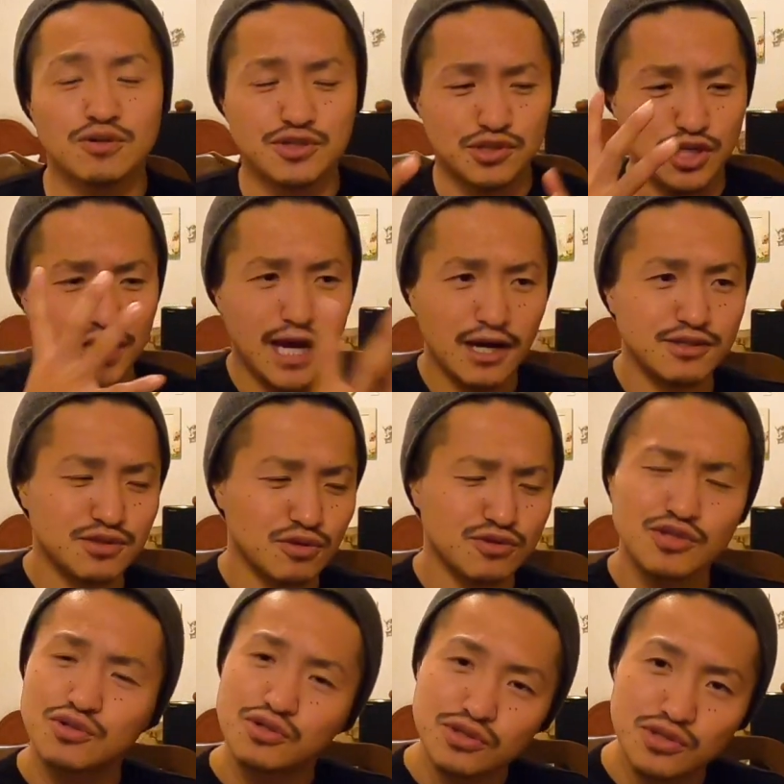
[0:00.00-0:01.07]
こうツリーハウス
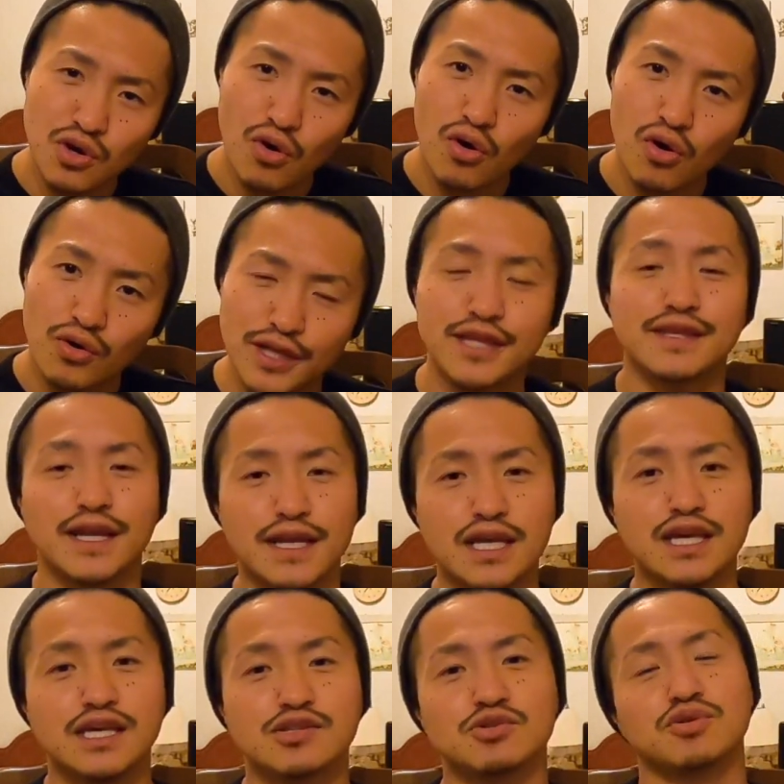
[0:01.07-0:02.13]
を作るぞだったり、